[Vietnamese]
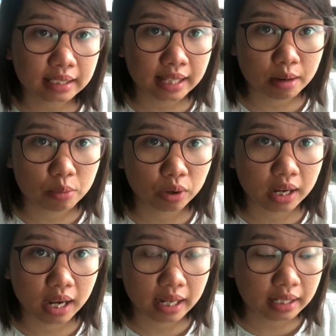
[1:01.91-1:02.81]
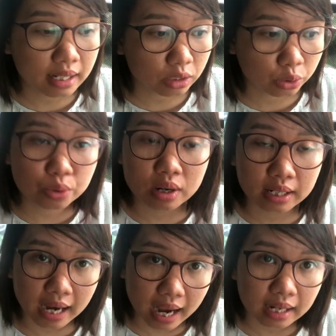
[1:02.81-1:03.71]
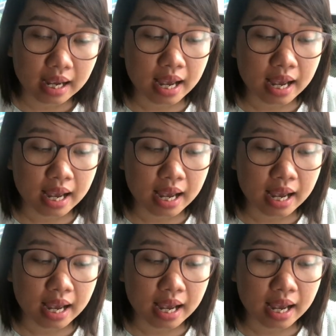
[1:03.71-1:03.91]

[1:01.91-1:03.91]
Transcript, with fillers: theo một cái xu hướng khác,